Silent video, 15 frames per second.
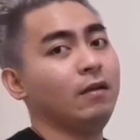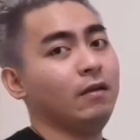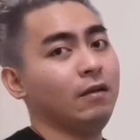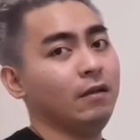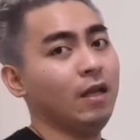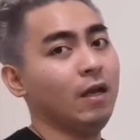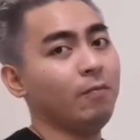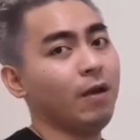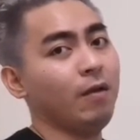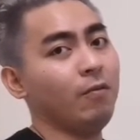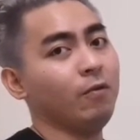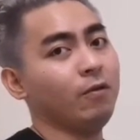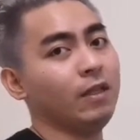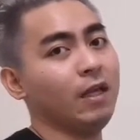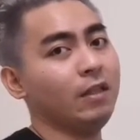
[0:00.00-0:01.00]

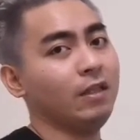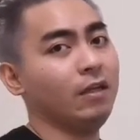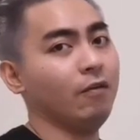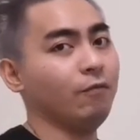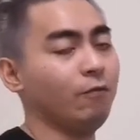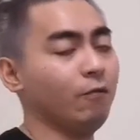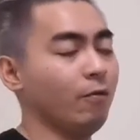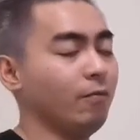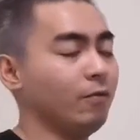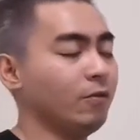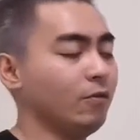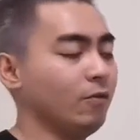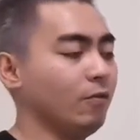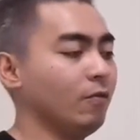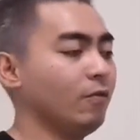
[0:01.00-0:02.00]
napaka-importante ng form.
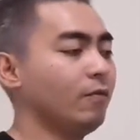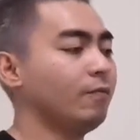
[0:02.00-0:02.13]
So,